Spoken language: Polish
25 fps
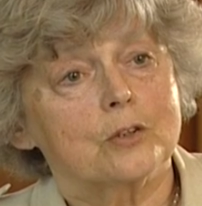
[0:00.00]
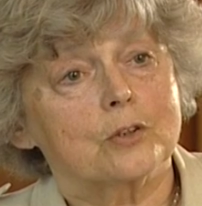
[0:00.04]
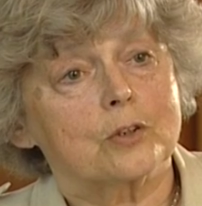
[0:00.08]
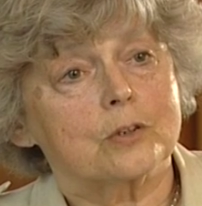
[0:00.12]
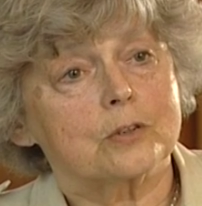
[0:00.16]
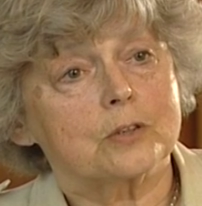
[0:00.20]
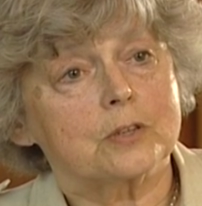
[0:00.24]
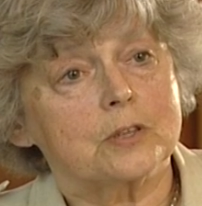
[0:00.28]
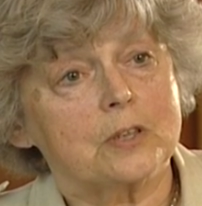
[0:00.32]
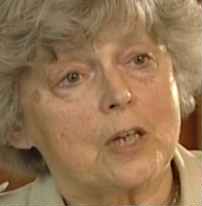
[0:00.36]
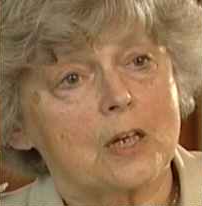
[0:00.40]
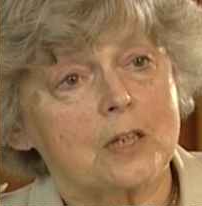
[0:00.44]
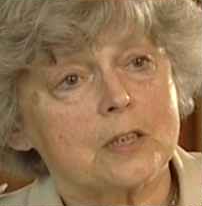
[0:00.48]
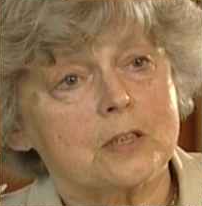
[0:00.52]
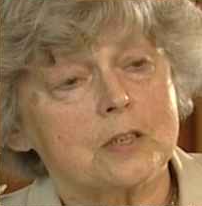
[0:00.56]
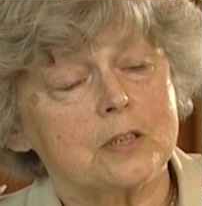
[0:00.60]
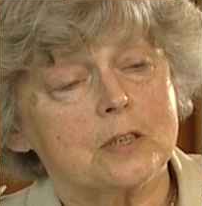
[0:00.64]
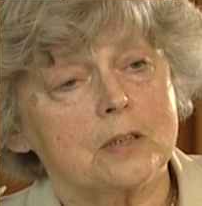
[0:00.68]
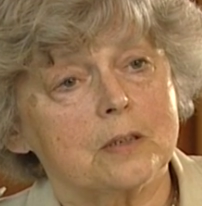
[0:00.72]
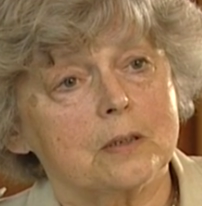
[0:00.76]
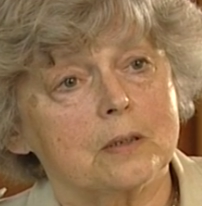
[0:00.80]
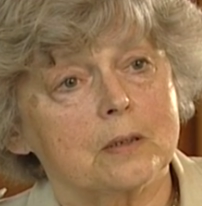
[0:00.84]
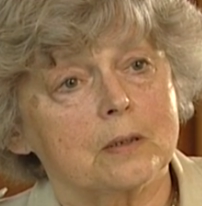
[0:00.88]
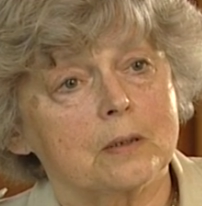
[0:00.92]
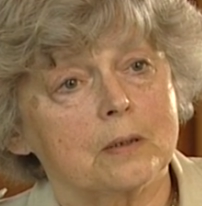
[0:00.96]
To znaczy,
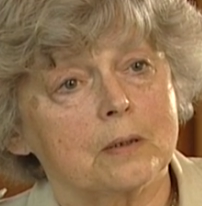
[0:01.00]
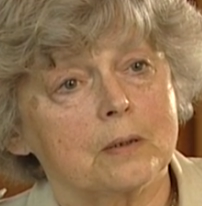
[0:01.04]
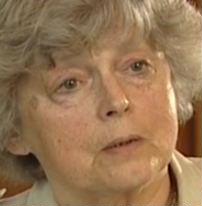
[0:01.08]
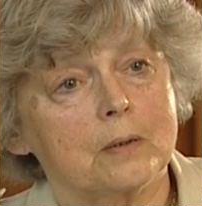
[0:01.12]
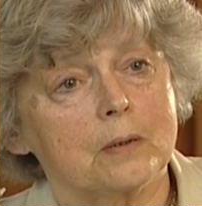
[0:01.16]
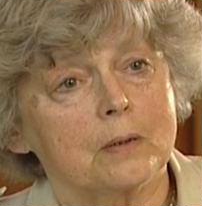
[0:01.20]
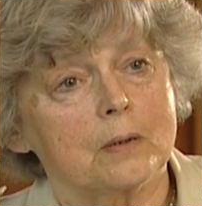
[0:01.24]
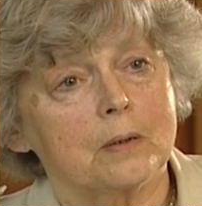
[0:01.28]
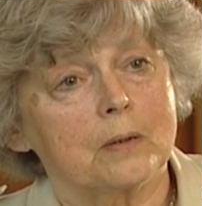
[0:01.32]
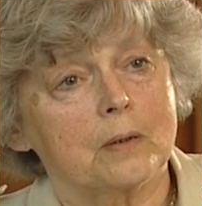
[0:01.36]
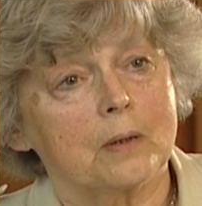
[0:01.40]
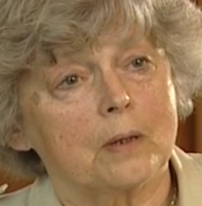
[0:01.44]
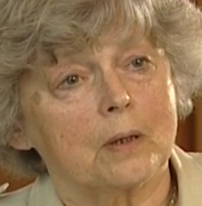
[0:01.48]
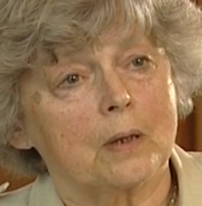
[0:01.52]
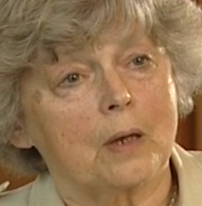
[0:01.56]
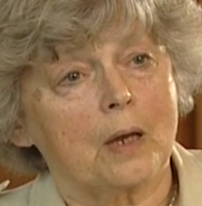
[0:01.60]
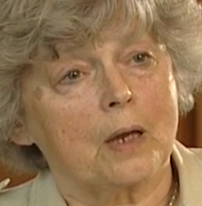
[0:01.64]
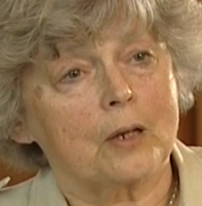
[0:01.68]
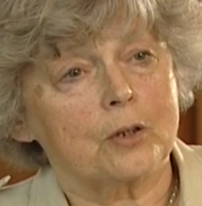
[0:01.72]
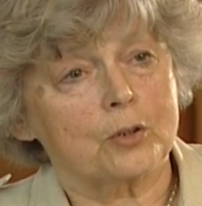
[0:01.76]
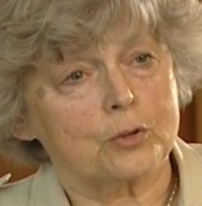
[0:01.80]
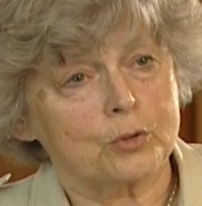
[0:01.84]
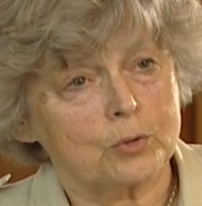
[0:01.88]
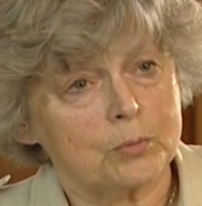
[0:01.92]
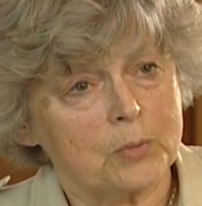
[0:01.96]
y, y,
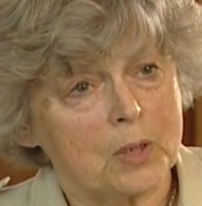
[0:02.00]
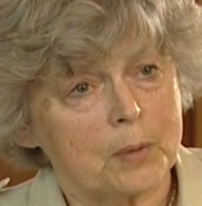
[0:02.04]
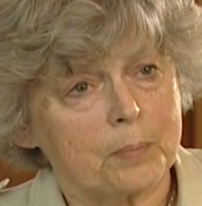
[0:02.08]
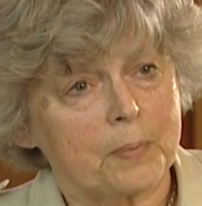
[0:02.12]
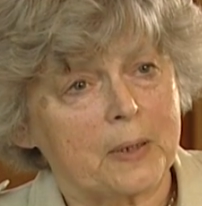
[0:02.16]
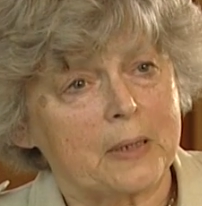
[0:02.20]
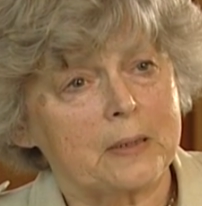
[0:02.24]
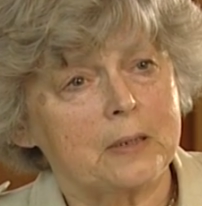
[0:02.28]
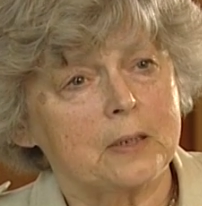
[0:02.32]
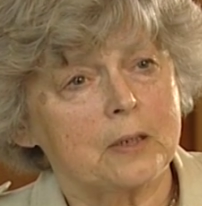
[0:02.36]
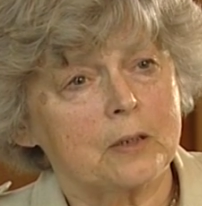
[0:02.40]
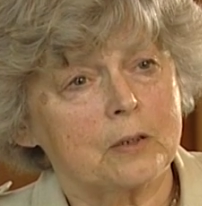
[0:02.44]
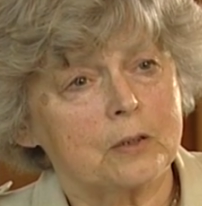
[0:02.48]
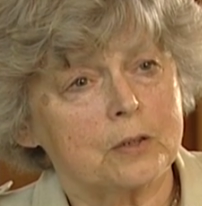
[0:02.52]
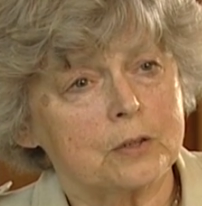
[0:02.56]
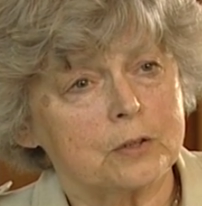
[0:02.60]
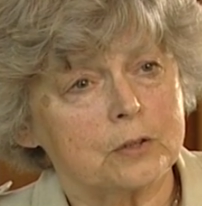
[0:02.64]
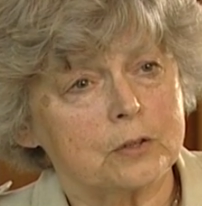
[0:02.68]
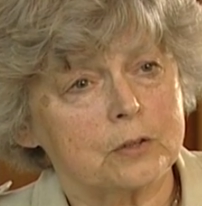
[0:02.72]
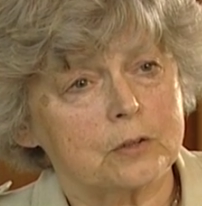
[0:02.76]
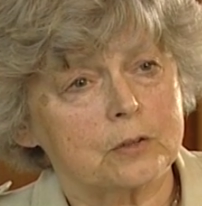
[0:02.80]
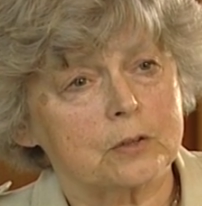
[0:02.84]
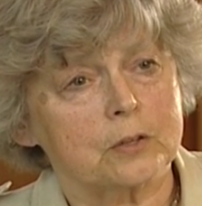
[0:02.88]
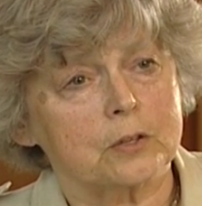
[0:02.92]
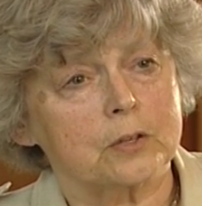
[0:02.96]
a rozumie Pan, nie
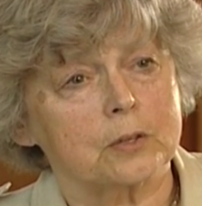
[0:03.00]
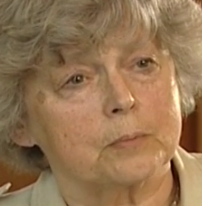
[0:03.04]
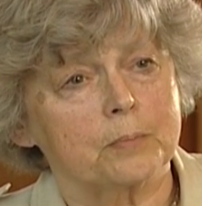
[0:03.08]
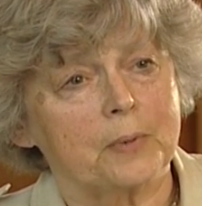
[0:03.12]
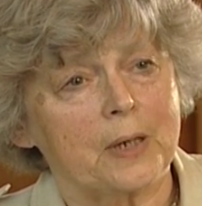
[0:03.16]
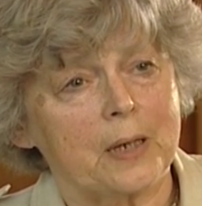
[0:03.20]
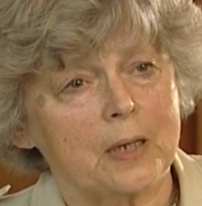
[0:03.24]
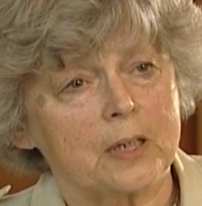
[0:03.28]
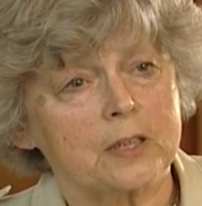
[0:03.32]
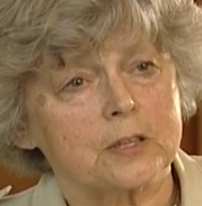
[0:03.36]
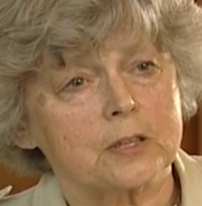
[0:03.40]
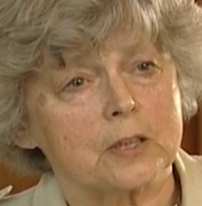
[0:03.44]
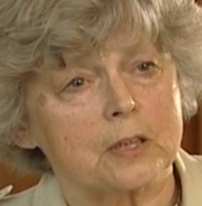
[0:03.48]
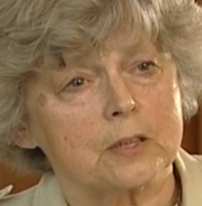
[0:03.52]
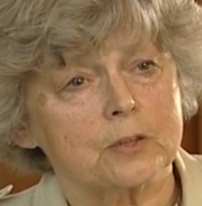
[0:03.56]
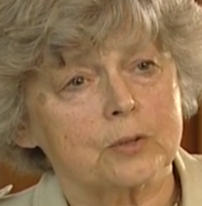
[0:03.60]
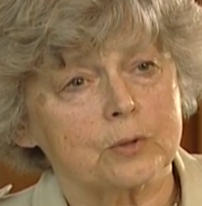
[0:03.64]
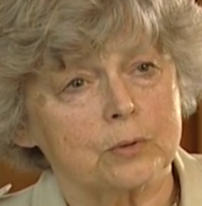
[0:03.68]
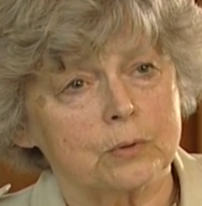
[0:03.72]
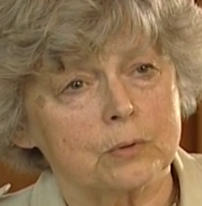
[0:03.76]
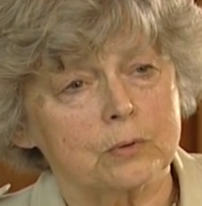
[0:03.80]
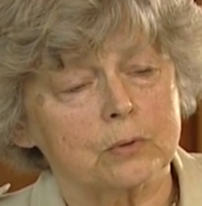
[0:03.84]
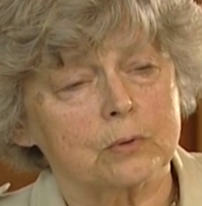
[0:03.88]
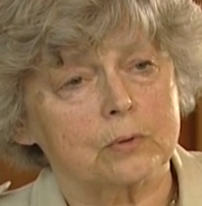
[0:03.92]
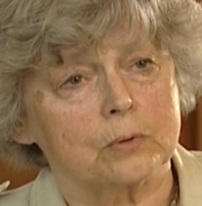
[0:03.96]
chodzi o to, że brak
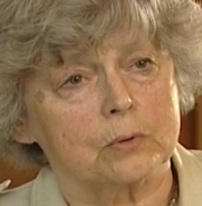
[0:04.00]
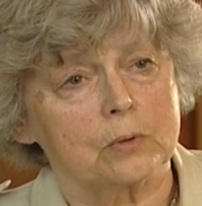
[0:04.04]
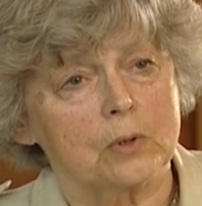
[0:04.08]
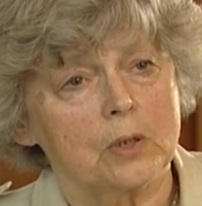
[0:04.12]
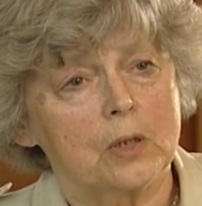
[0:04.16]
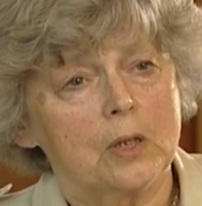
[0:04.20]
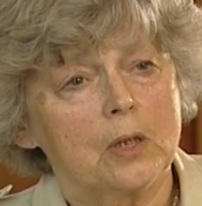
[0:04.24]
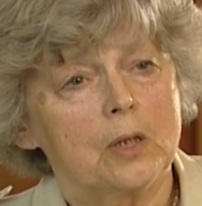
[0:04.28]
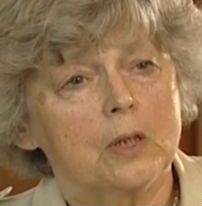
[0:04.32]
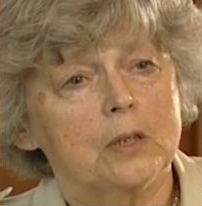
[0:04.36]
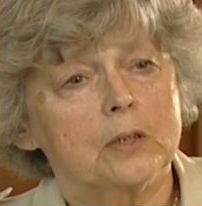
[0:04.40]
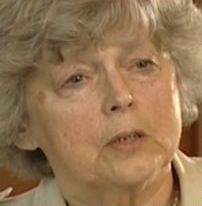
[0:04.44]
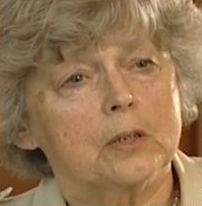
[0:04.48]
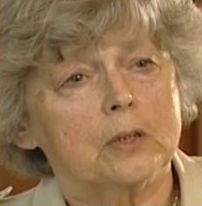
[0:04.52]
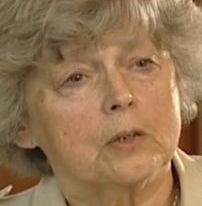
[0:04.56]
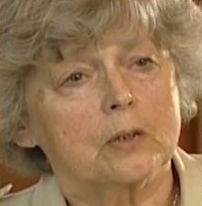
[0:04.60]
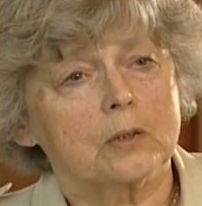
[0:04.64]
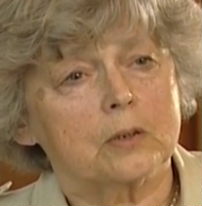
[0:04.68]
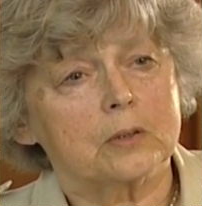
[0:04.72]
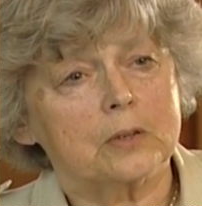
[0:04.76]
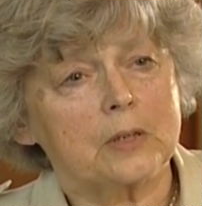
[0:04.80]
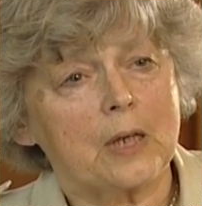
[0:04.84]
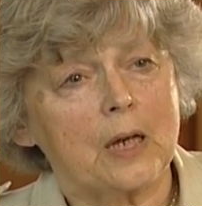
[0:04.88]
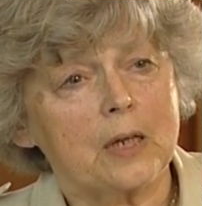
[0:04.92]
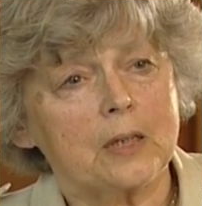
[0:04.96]
szacunku,
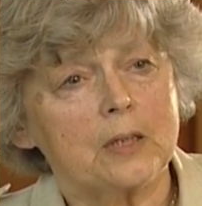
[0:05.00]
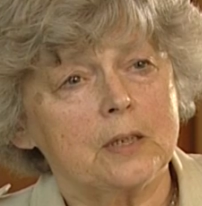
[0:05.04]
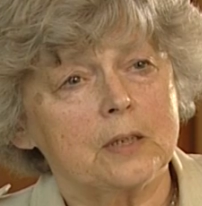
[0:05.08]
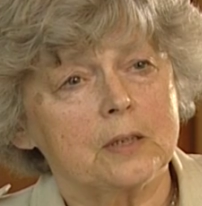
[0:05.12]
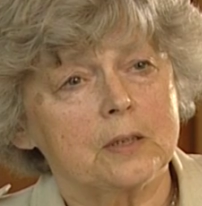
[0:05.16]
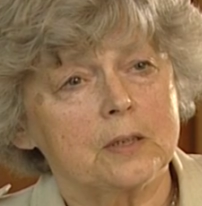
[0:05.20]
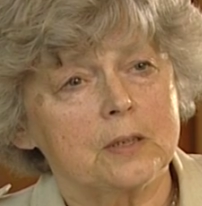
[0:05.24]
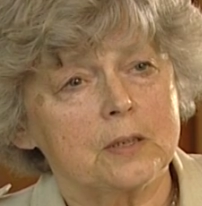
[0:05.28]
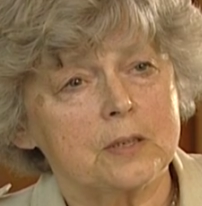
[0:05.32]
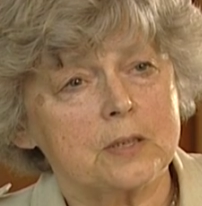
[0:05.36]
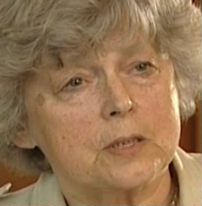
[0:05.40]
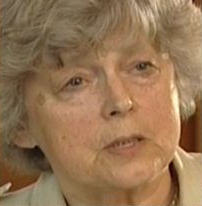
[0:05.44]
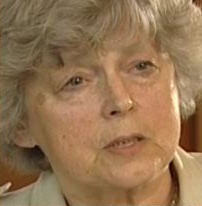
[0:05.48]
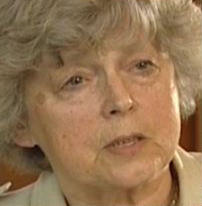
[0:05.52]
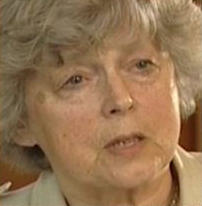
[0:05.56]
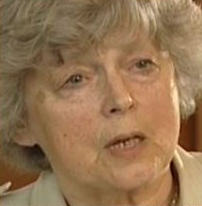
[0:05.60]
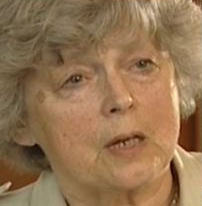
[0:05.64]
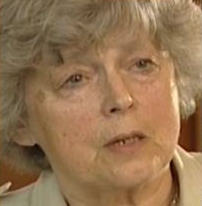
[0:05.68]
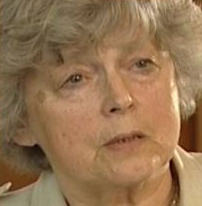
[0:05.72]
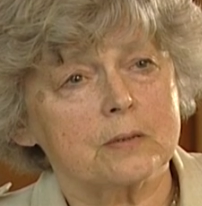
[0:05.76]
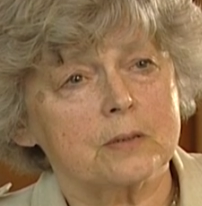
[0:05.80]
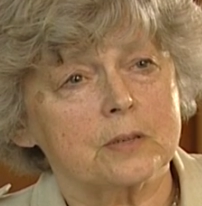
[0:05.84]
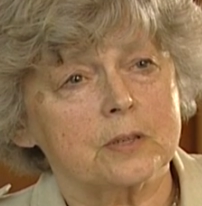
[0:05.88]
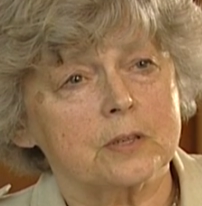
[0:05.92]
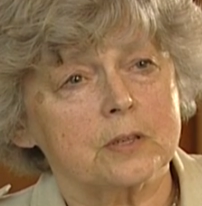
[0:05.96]
tylko taki
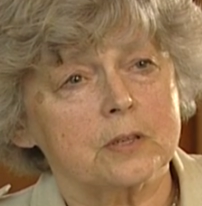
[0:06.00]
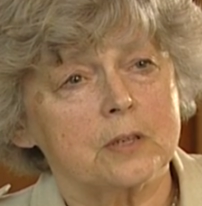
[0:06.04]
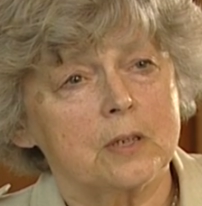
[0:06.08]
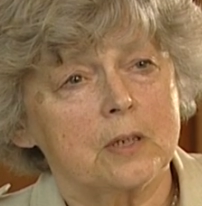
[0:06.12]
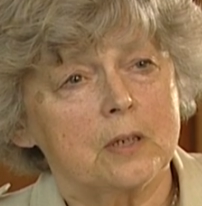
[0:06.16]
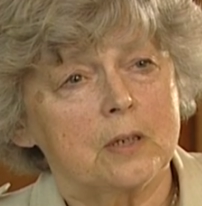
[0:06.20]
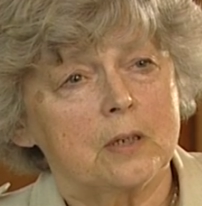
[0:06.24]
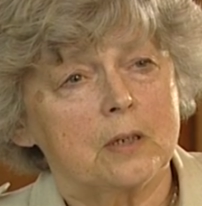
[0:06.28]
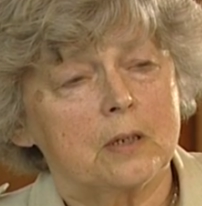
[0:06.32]
dystans,